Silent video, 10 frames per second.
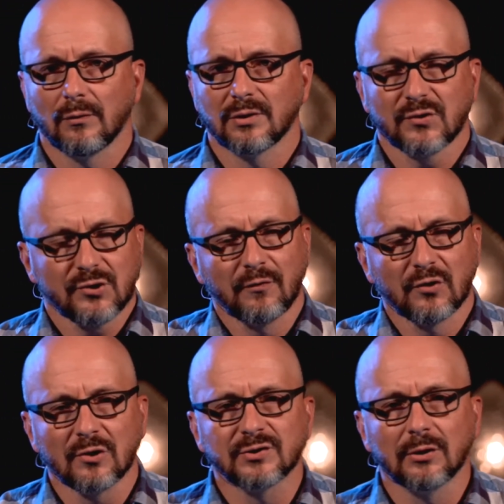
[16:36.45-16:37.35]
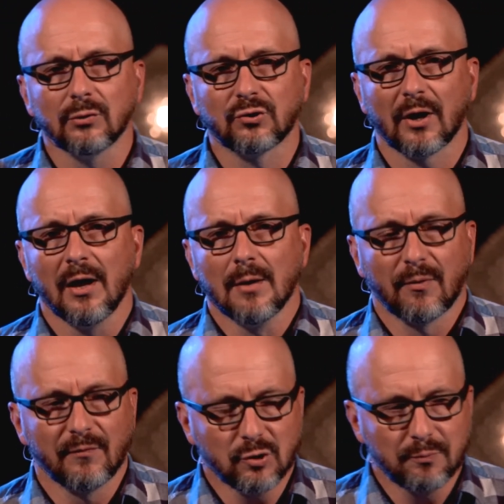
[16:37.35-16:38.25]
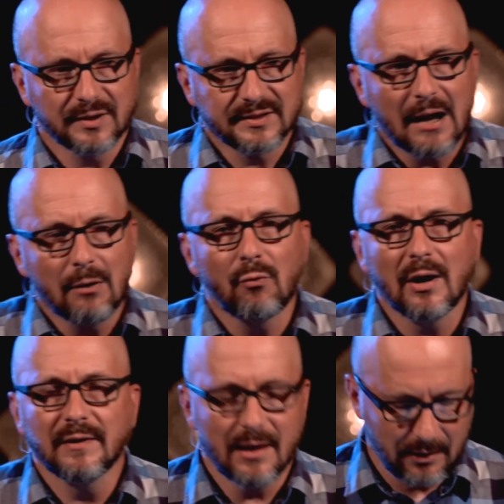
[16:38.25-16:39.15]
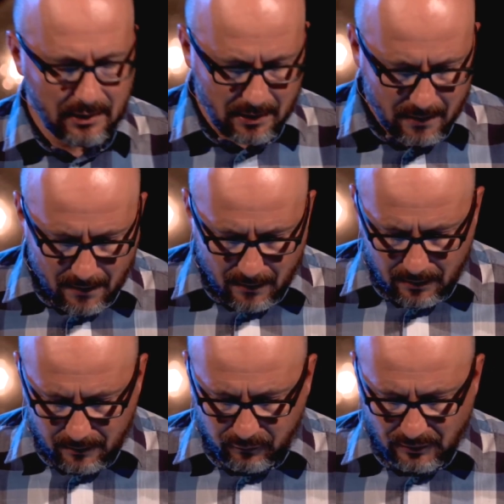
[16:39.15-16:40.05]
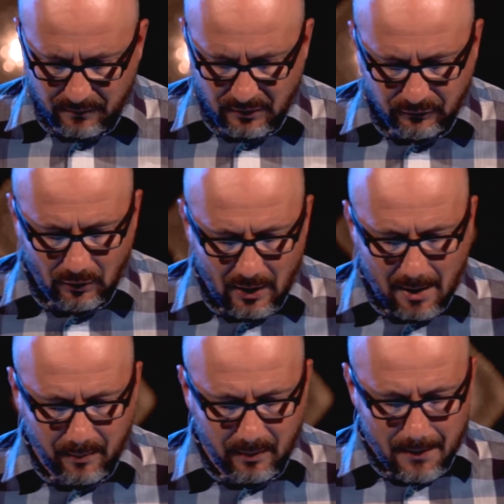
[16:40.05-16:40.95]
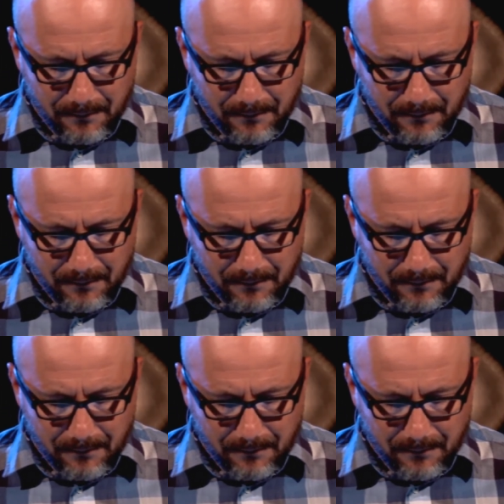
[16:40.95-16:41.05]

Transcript: zwłaszcza jako wierzący ludzie, powinniśmy całą energię e, władować w to, aby,